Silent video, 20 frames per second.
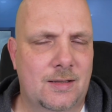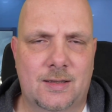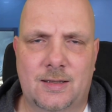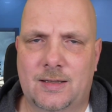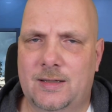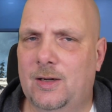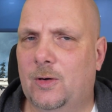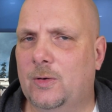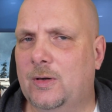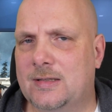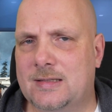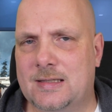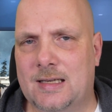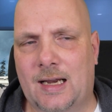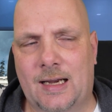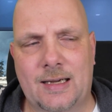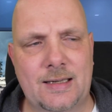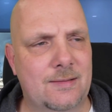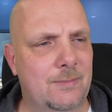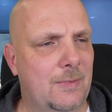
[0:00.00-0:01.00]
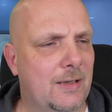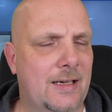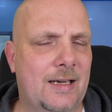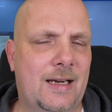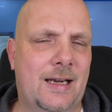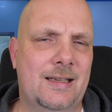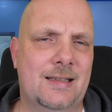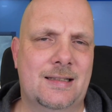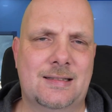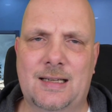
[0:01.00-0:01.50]
genau das gleiche. Man
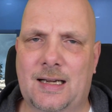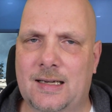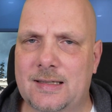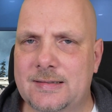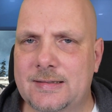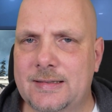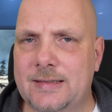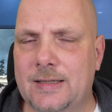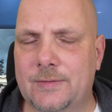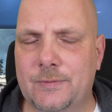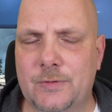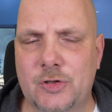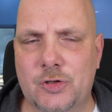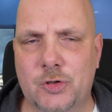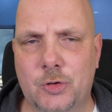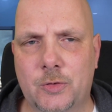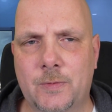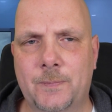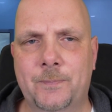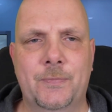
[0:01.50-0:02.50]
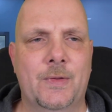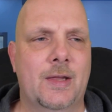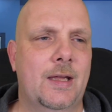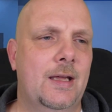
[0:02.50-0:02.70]
kennt das alles irgendwie schon.